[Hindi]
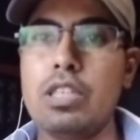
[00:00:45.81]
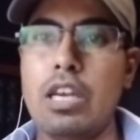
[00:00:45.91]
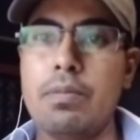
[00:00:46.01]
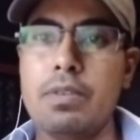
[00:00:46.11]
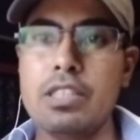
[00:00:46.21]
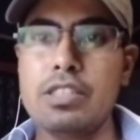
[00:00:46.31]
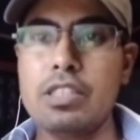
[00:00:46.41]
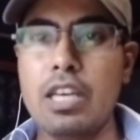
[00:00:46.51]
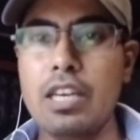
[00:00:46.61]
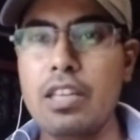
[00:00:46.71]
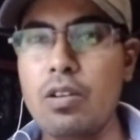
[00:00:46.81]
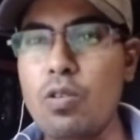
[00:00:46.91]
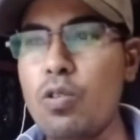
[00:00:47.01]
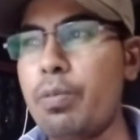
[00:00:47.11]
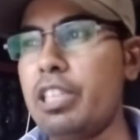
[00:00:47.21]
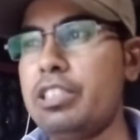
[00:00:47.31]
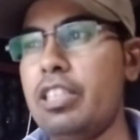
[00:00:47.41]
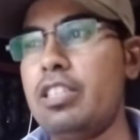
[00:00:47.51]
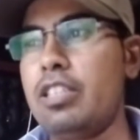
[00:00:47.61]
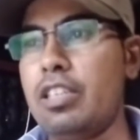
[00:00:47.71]
यहाँ पे सारे लोग
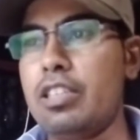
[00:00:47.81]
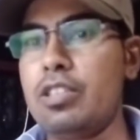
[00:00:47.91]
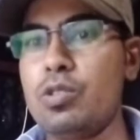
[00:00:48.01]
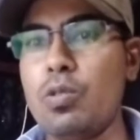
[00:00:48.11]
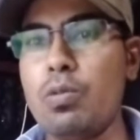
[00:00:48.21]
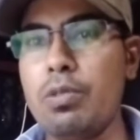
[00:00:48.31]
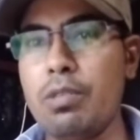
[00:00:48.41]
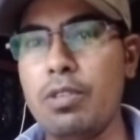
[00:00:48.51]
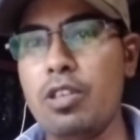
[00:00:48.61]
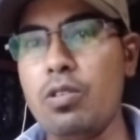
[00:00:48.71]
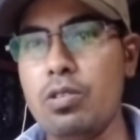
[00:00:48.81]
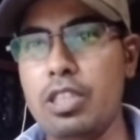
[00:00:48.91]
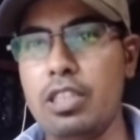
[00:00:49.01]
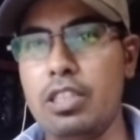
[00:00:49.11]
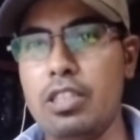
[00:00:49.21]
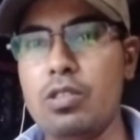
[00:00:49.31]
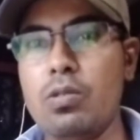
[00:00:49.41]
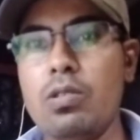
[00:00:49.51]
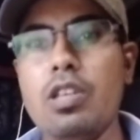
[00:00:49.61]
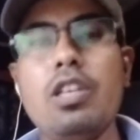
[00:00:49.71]
प्रेस्टेज रहते हैं जो भी वीडियो देखते हैं
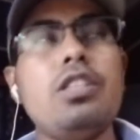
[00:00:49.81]
जो